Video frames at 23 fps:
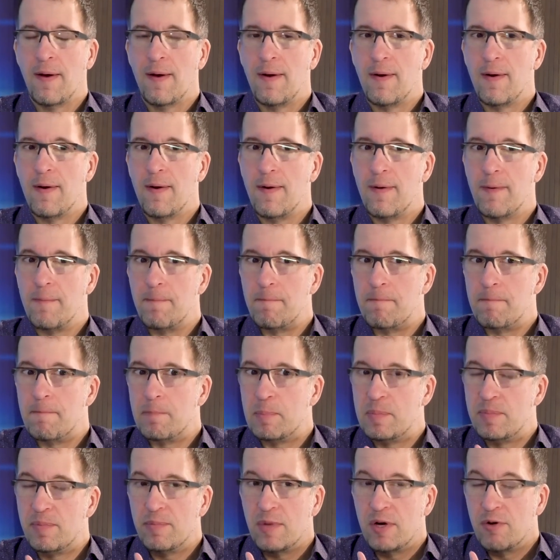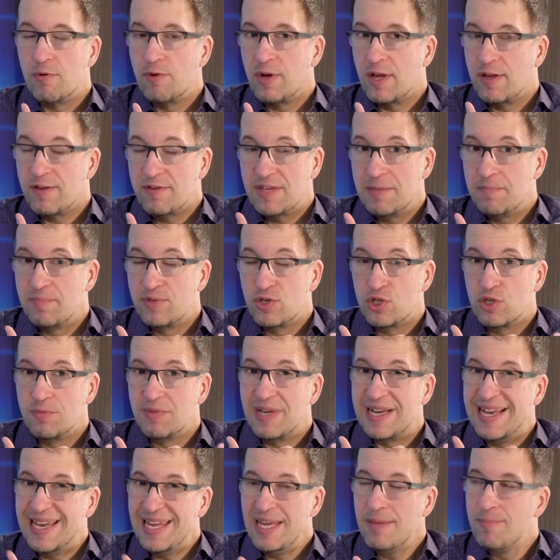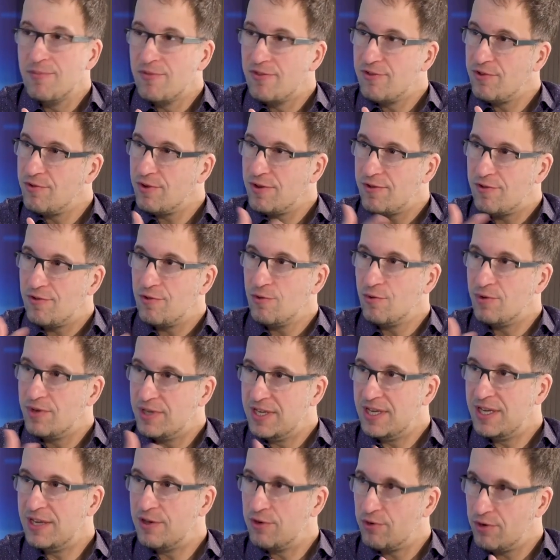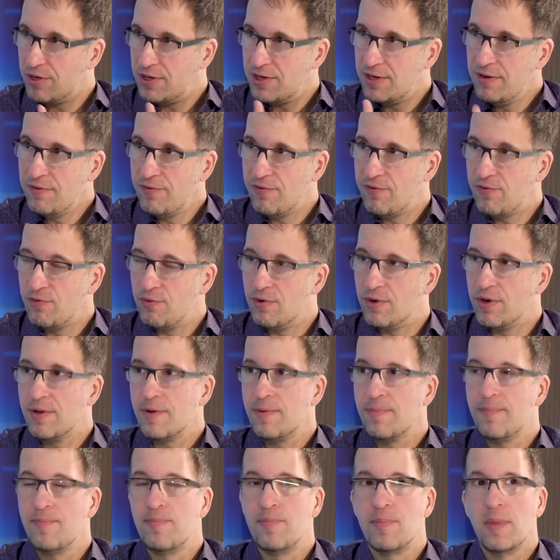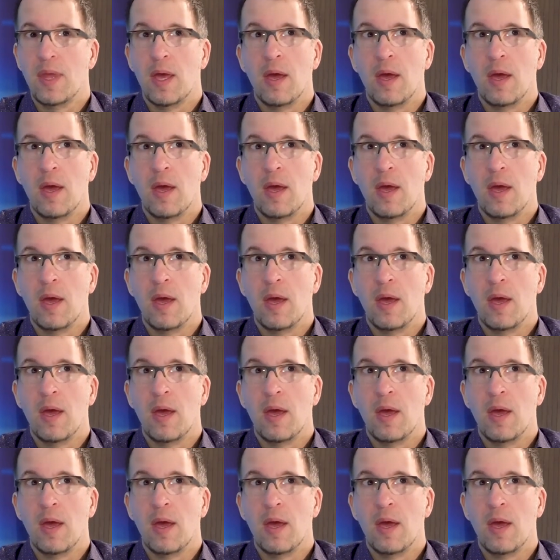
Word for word: ähm, oder es gibt bestimmte Lebenssituationen, die ihn dorthin führen.